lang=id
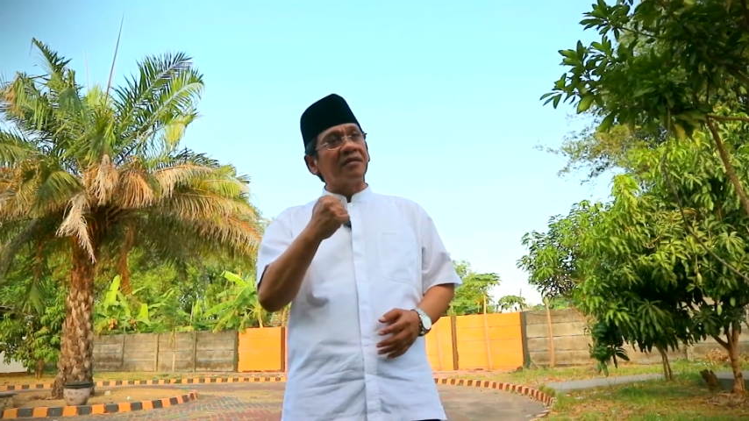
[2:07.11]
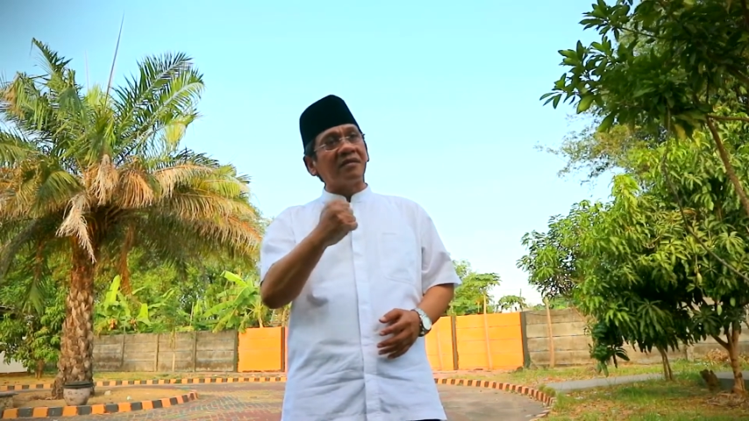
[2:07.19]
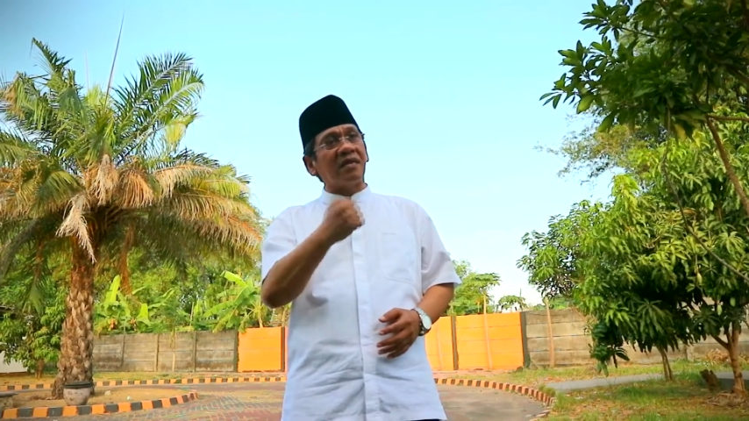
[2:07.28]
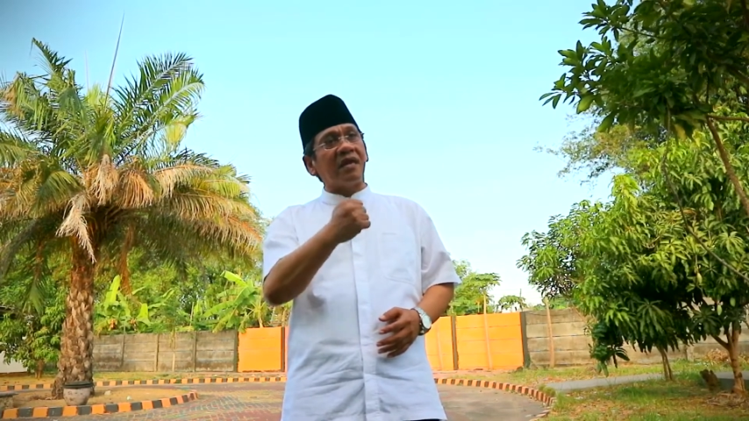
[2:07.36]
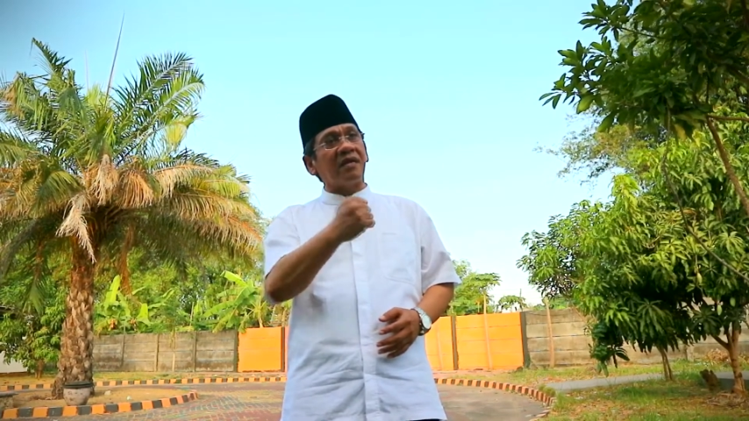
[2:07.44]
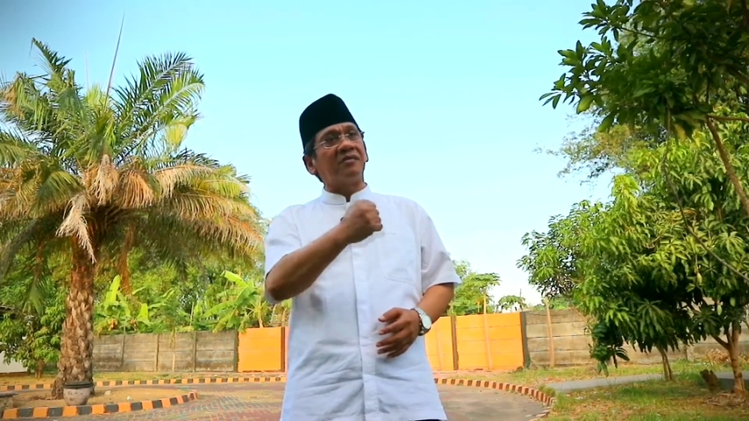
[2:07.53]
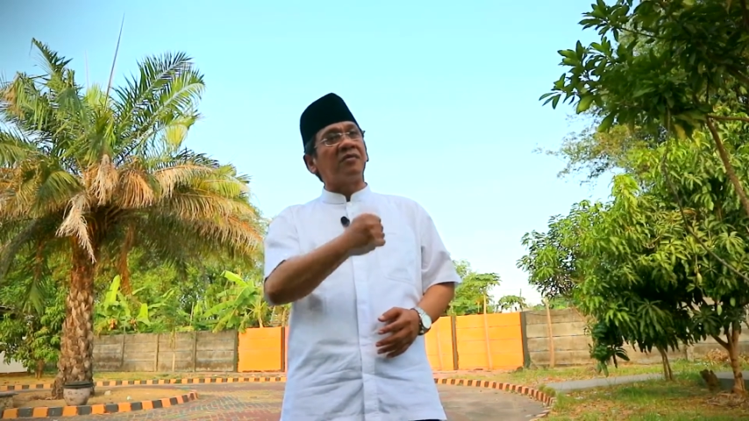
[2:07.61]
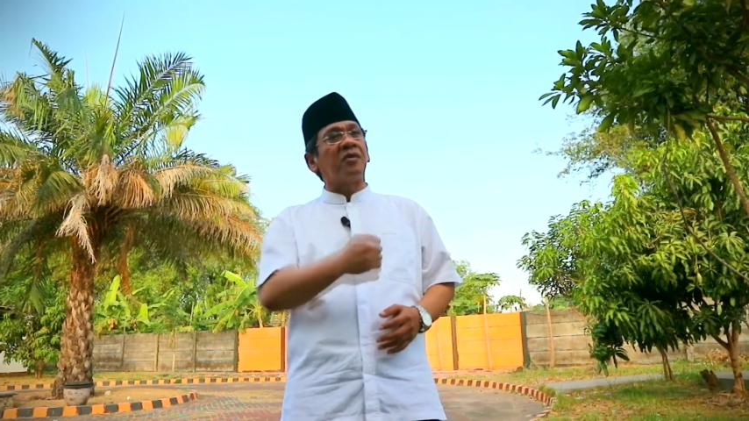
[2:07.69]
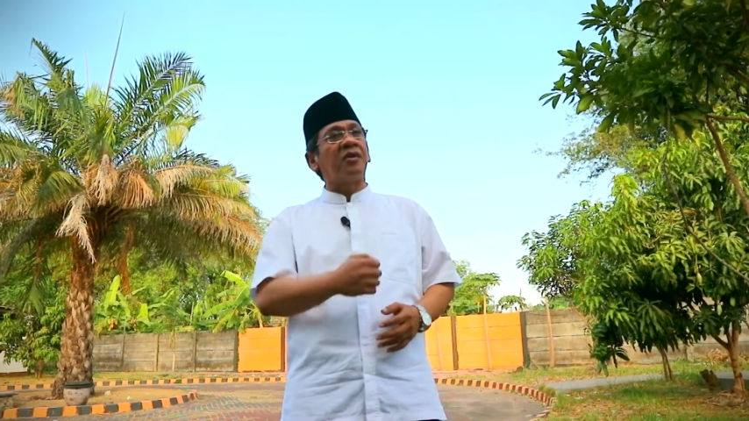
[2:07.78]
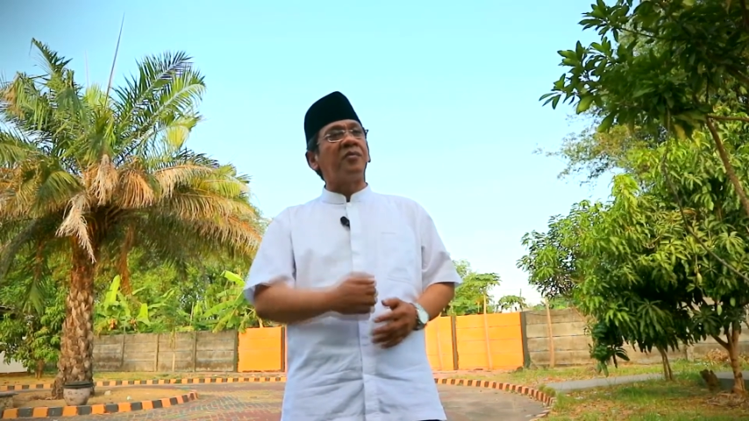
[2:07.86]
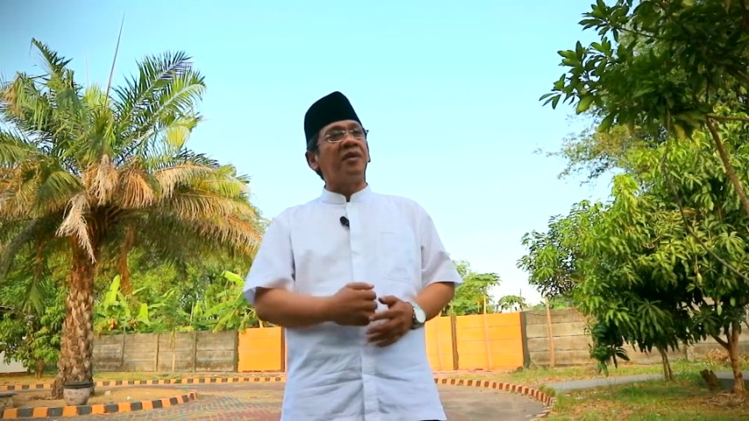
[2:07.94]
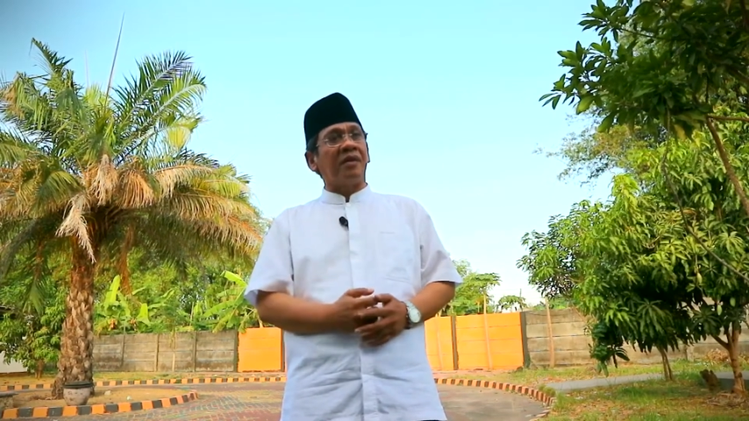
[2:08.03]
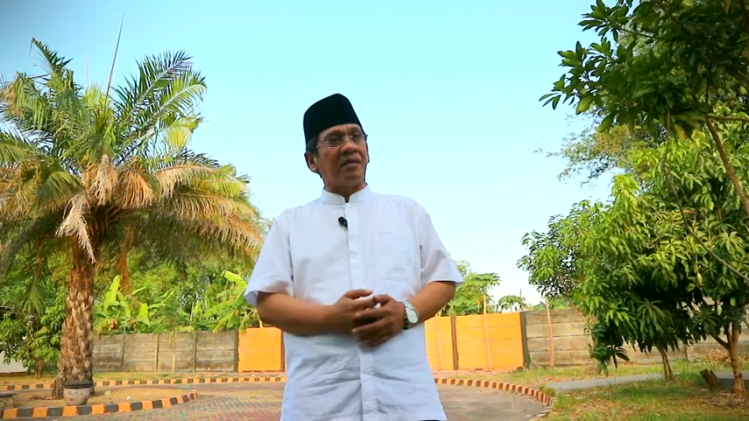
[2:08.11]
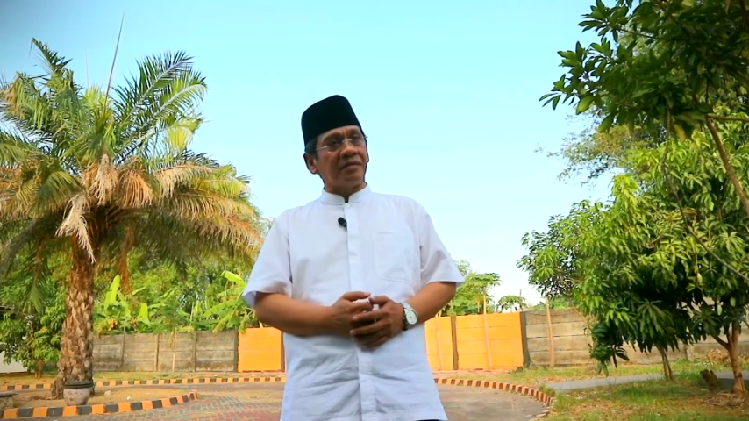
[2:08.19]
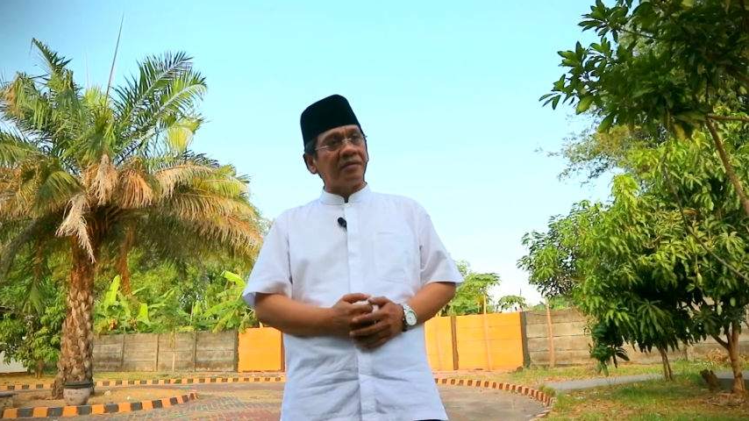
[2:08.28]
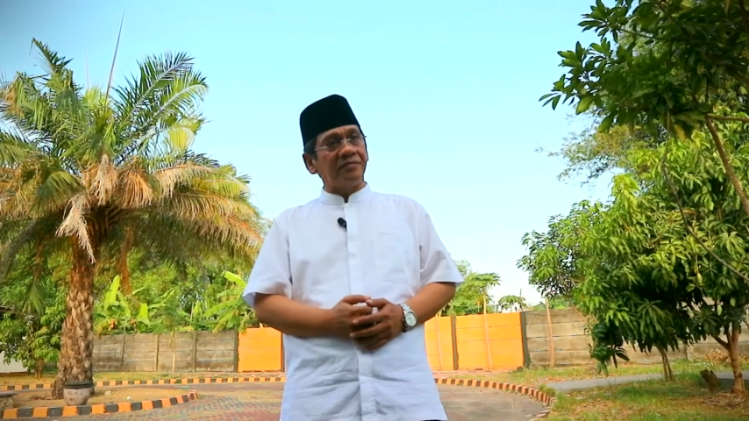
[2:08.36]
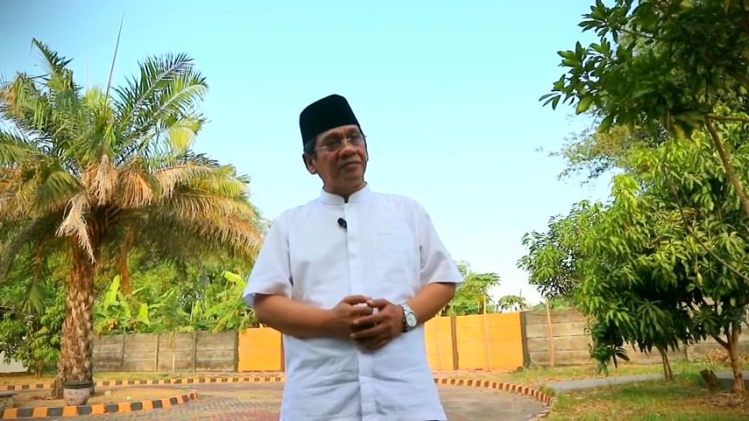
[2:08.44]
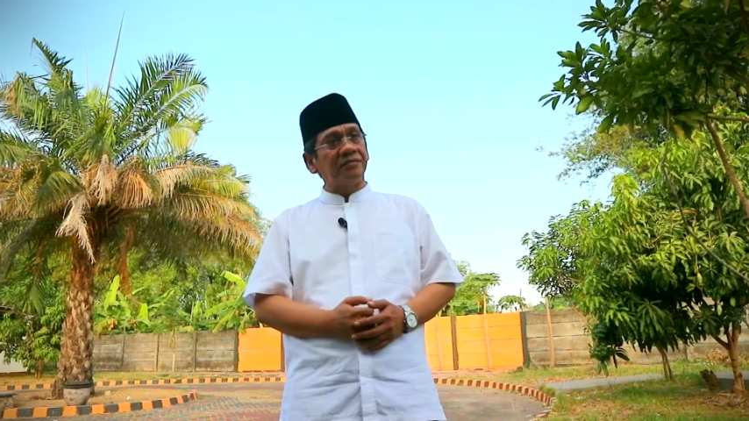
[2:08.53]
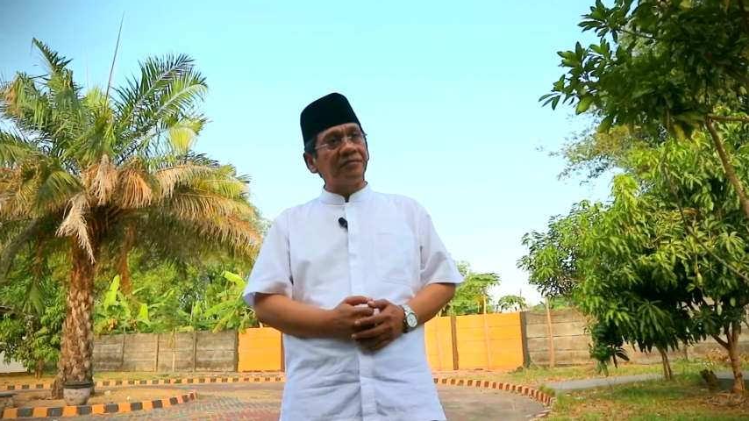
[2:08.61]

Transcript: sangat luar biasa.